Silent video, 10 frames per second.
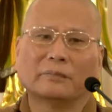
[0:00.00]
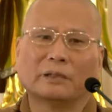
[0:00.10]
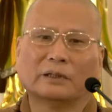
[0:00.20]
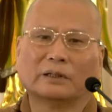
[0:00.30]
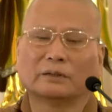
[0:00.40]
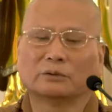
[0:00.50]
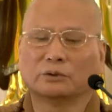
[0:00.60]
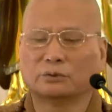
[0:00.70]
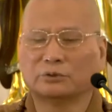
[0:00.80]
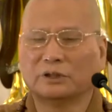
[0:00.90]
啊！你看我
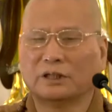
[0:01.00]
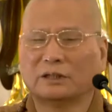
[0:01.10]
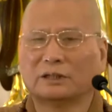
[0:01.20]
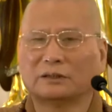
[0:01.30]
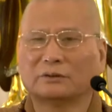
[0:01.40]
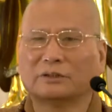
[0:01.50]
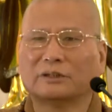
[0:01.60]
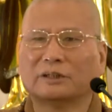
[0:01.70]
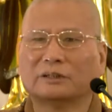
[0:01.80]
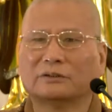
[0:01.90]
出家到
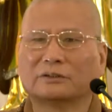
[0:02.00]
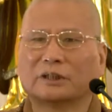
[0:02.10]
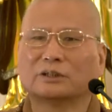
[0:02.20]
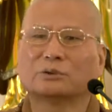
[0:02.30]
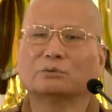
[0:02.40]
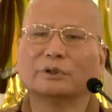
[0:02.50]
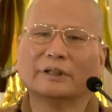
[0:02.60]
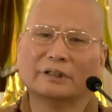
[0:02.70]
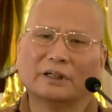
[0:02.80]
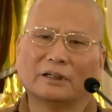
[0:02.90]
今年就三十五
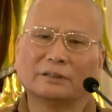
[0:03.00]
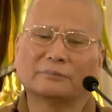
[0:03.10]
年了